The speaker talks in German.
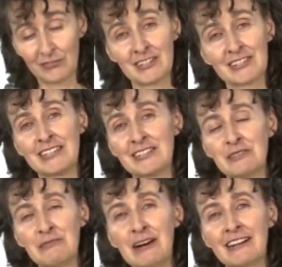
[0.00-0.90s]
Das
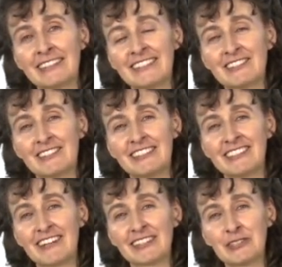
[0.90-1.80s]
nächste Mal geht es in
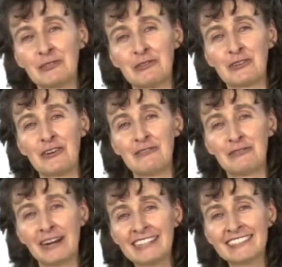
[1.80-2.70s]
dieser Richtung
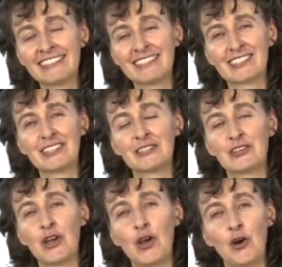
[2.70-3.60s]
weiter. Es geht
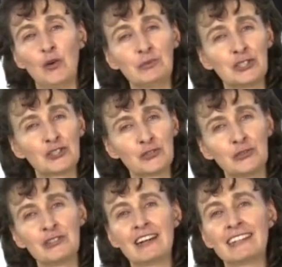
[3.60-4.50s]
um die
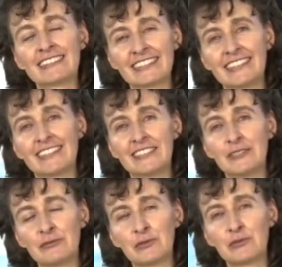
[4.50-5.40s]
Schönheit,
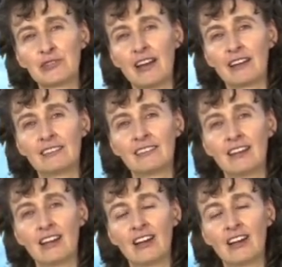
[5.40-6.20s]
kreativ zu sein.